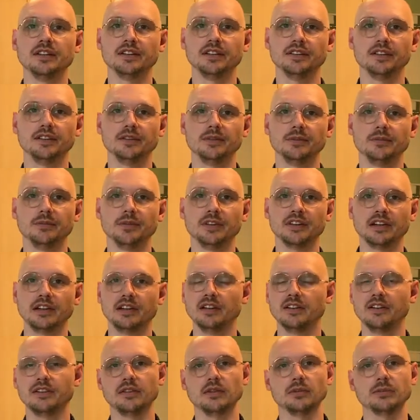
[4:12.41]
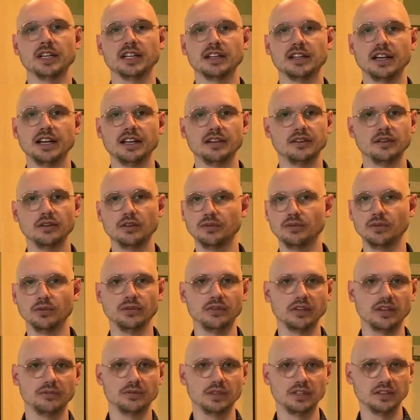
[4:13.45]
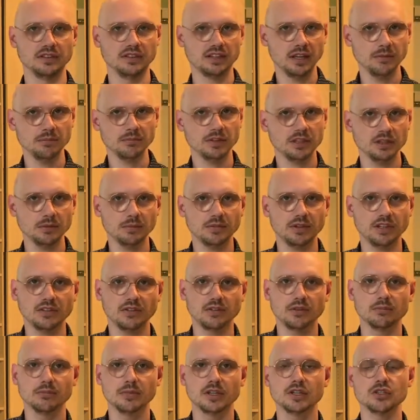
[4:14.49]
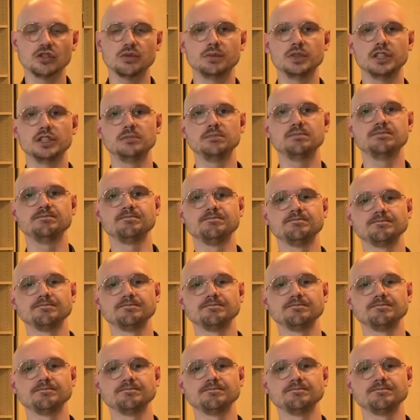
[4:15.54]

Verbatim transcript: äh, es handelt sich um ein Reihenhaus, wo es sehr viele Treppen gibt dann zum Beispiel.